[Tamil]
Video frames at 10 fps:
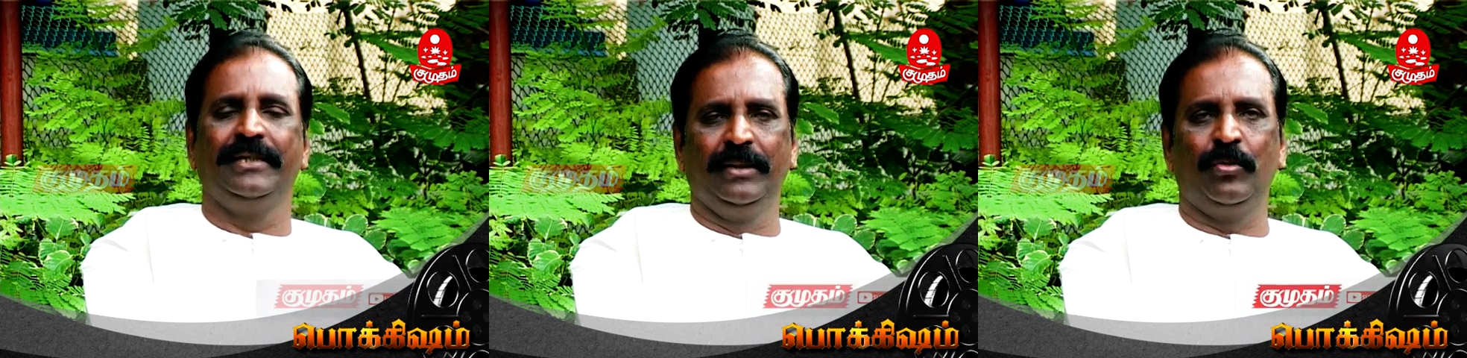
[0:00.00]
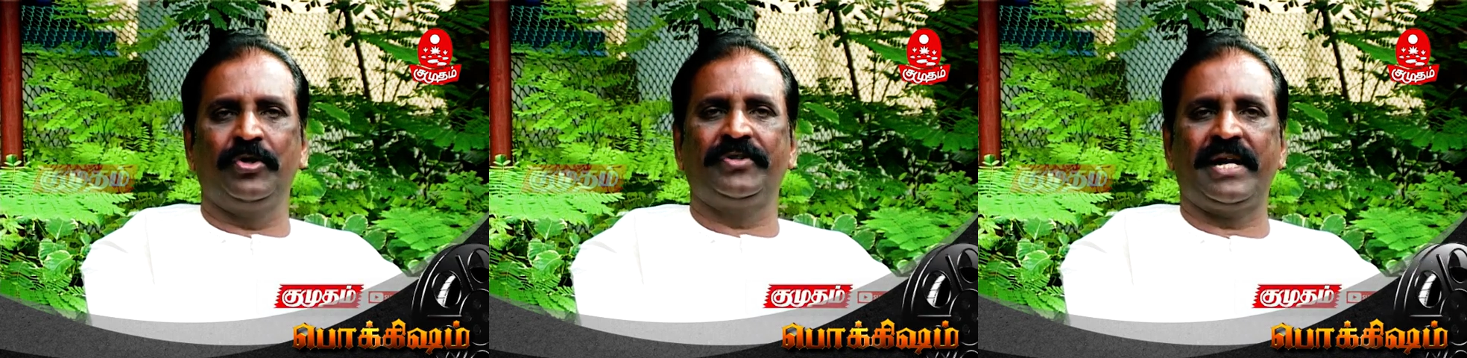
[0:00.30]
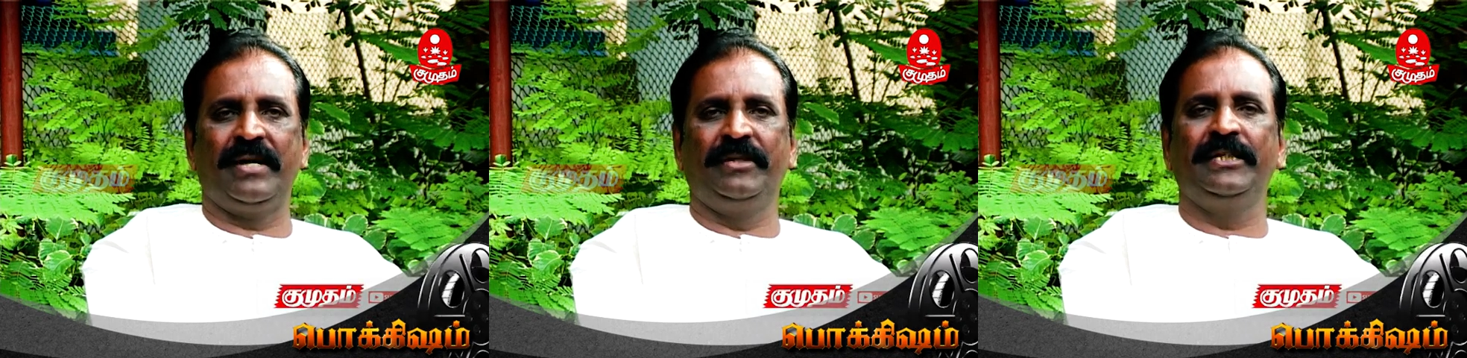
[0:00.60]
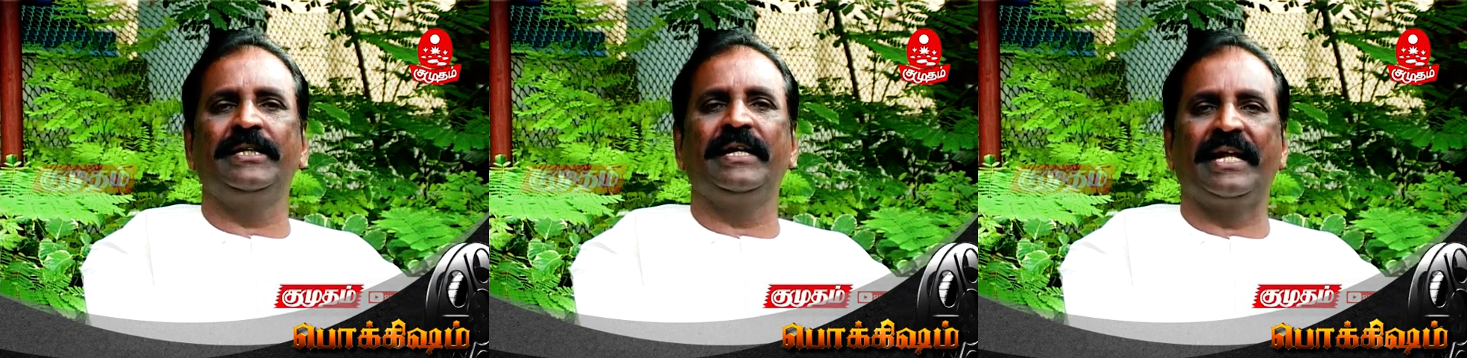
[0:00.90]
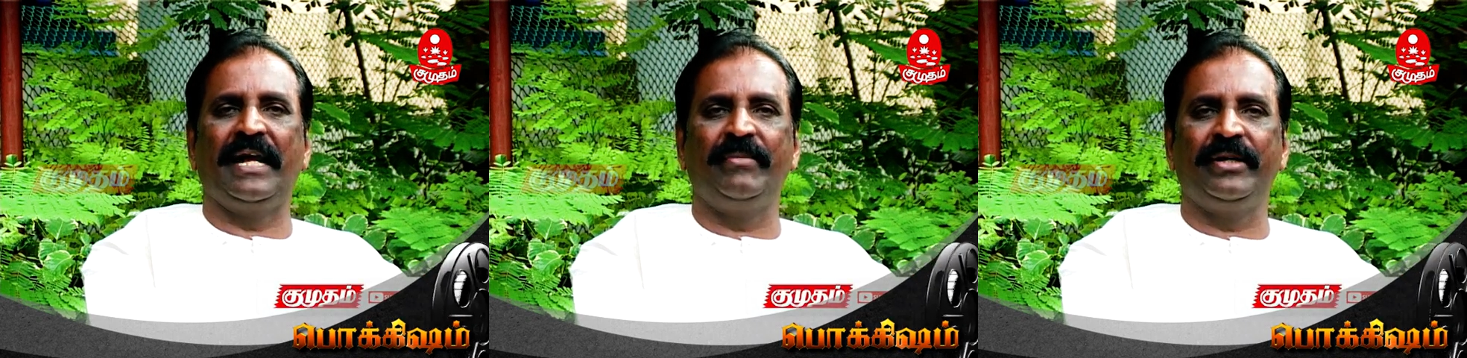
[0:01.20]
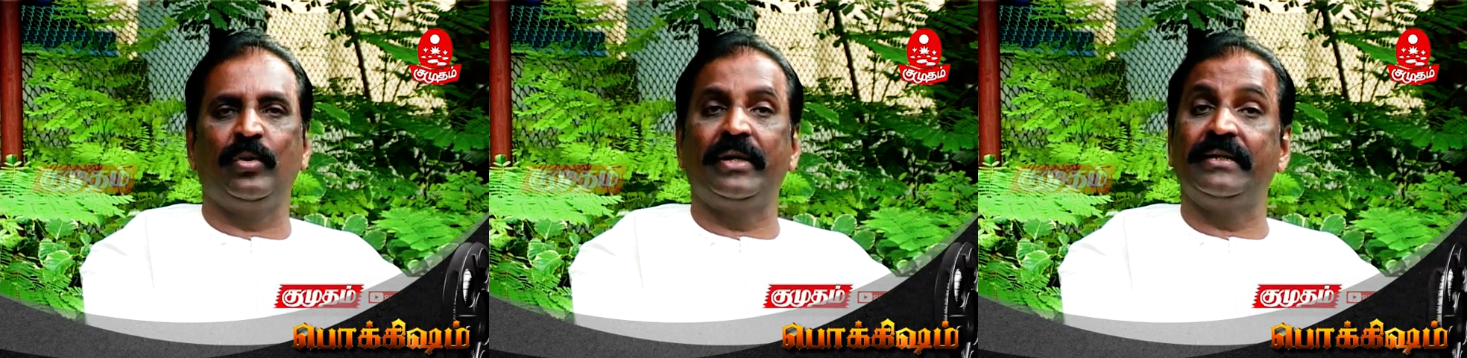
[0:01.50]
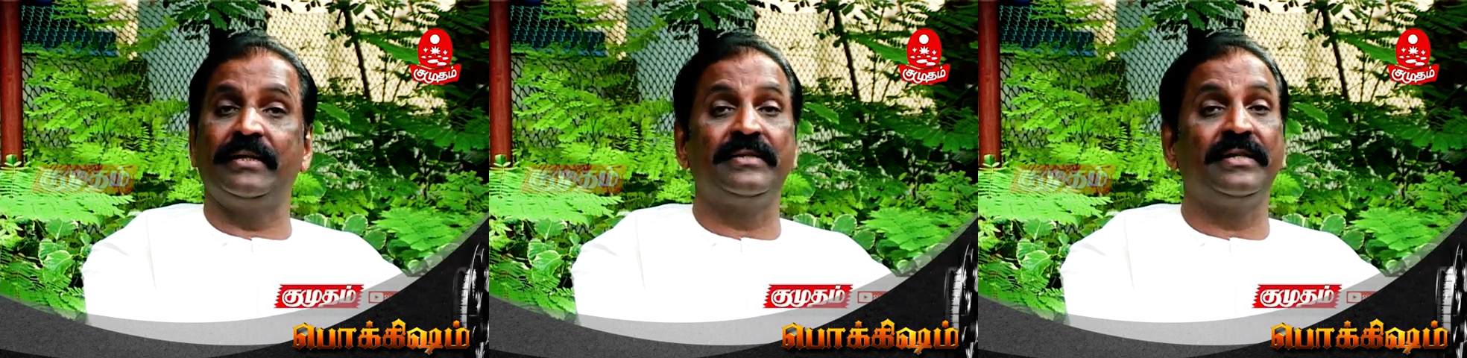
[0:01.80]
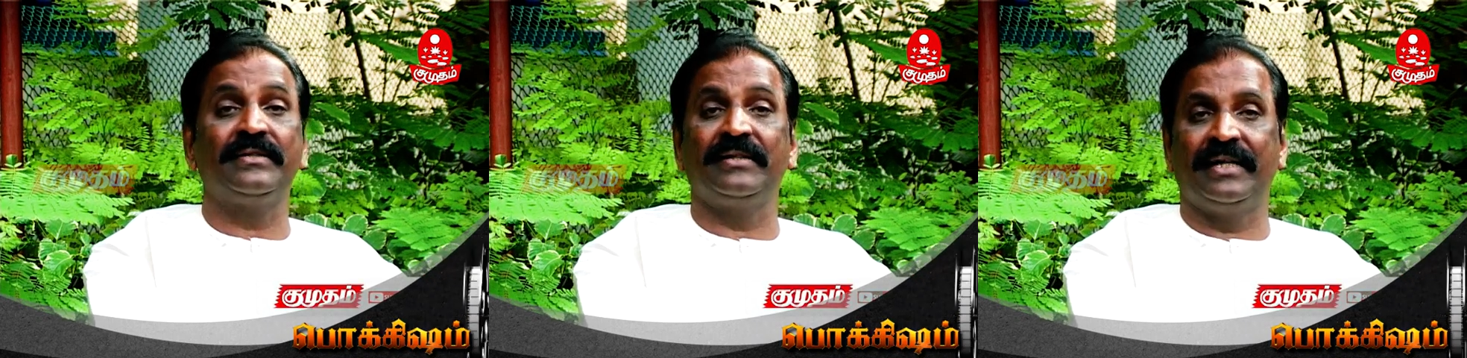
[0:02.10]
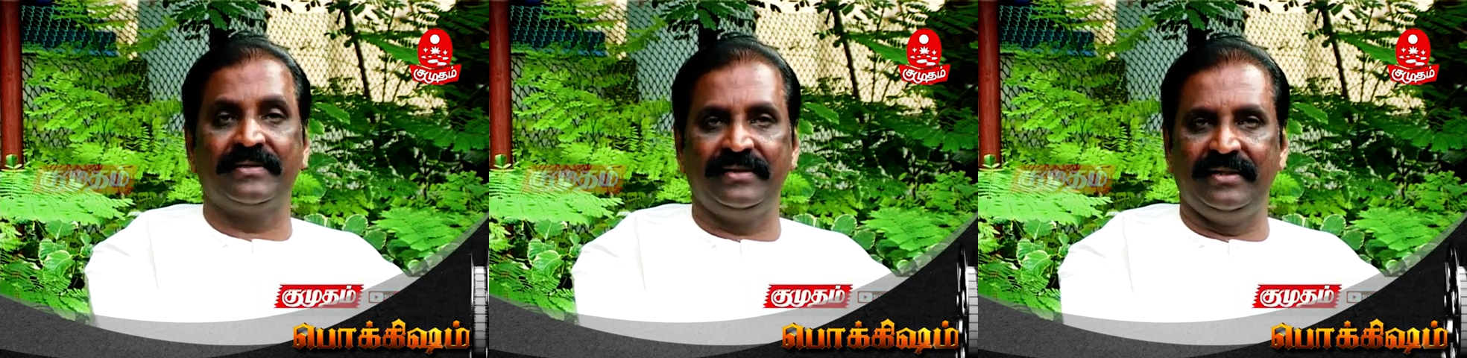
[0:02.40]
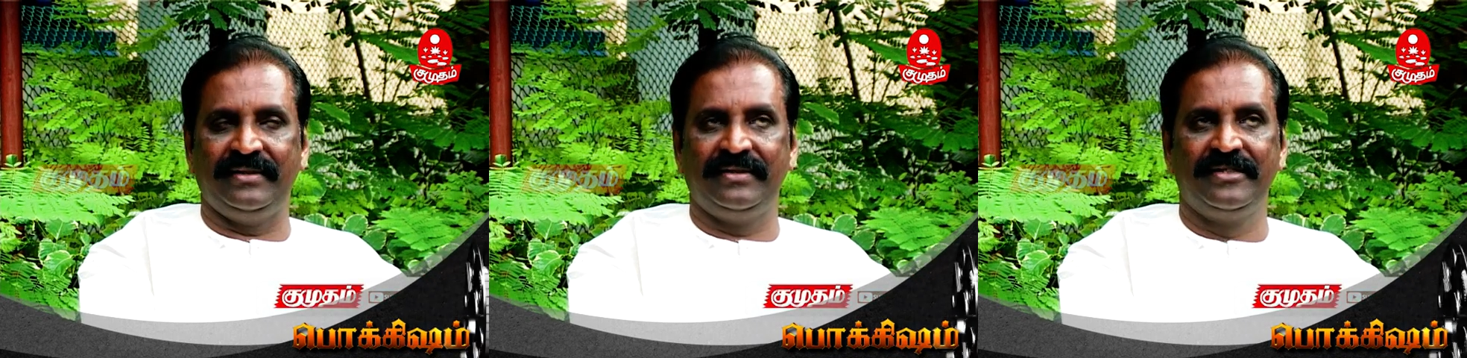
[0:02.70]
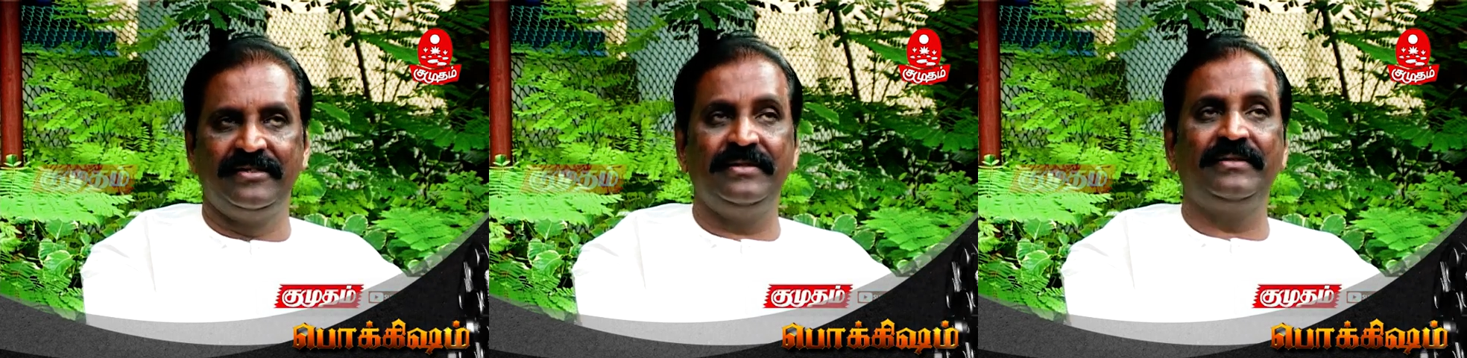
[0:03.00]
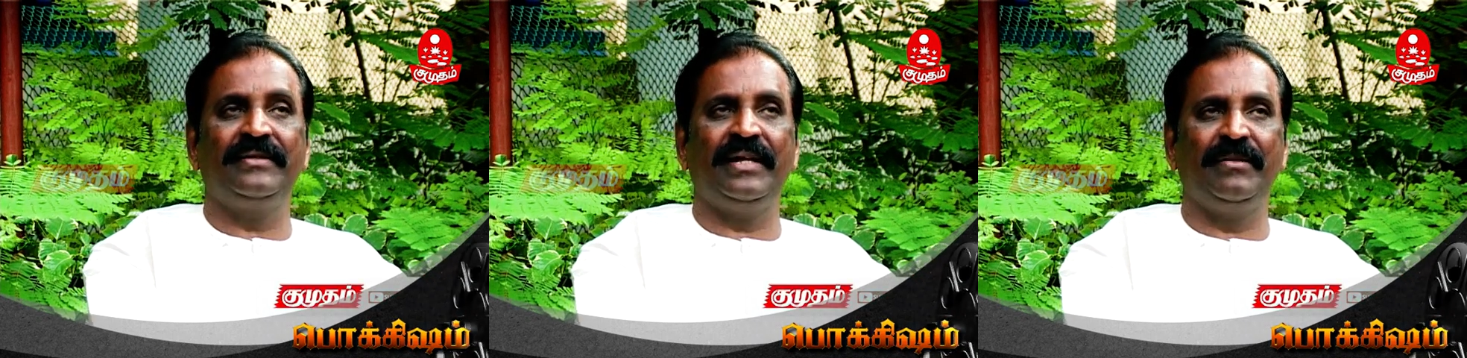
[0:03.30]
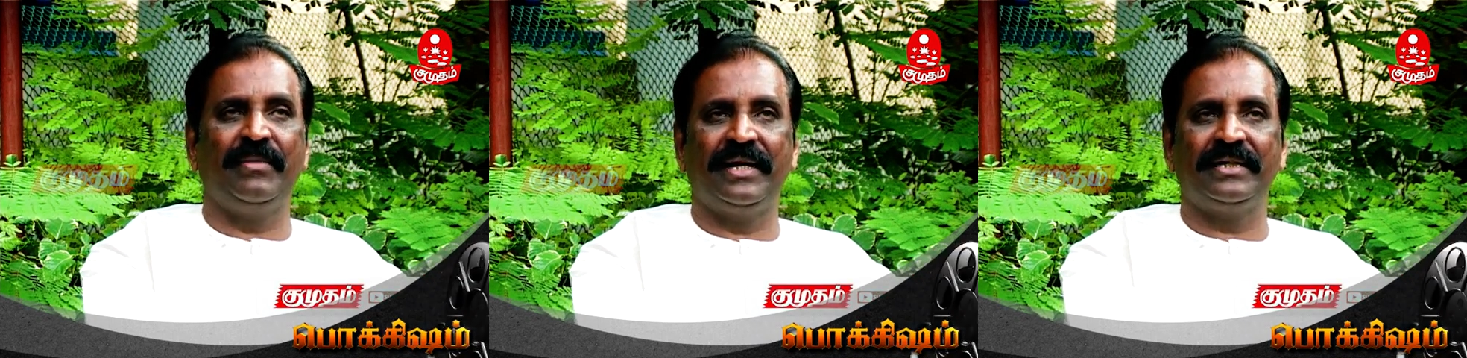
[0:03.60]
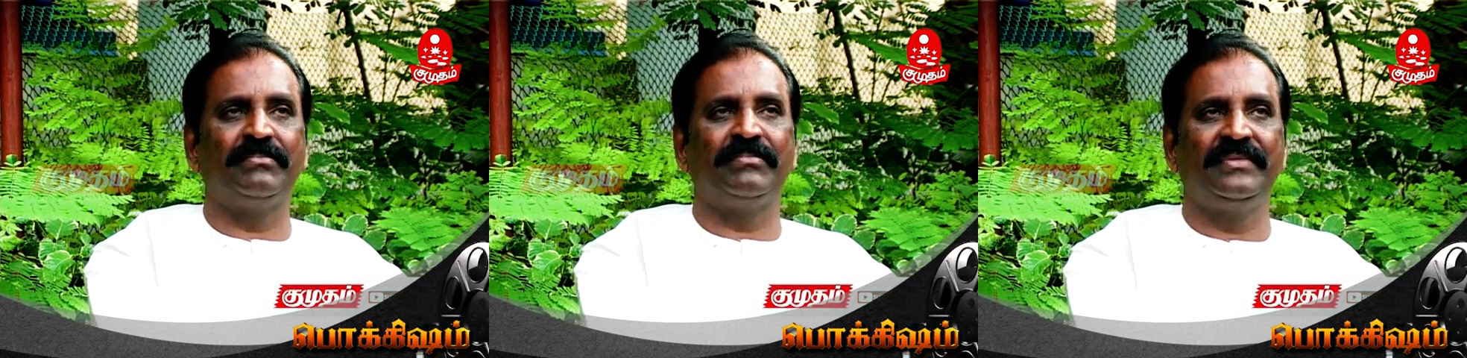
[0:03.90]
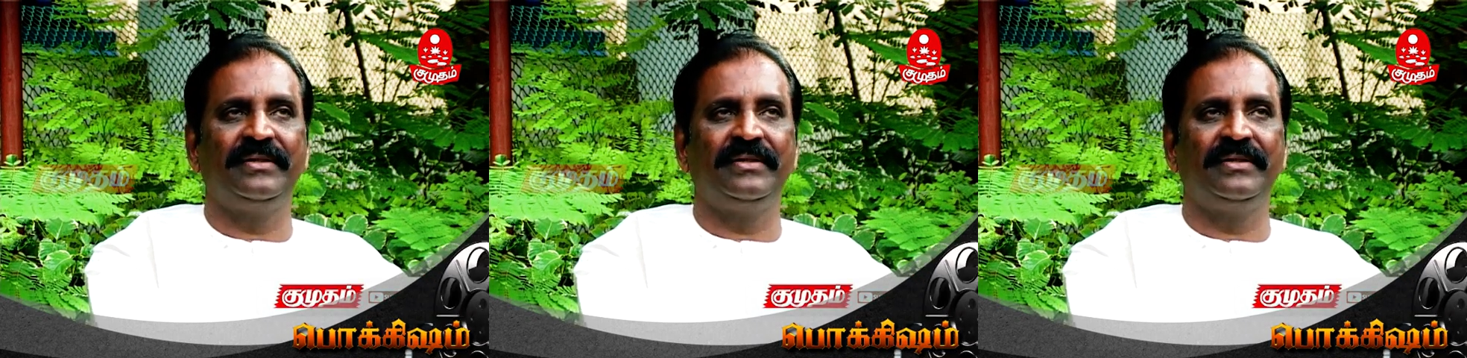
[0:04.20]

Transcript: இன்னும் ஒரு சரணம் எழுதியிருக்கலாமே என்று நினைத்தேன் சின்ன சின்ன ஆசையில் சித்திரை மாதம்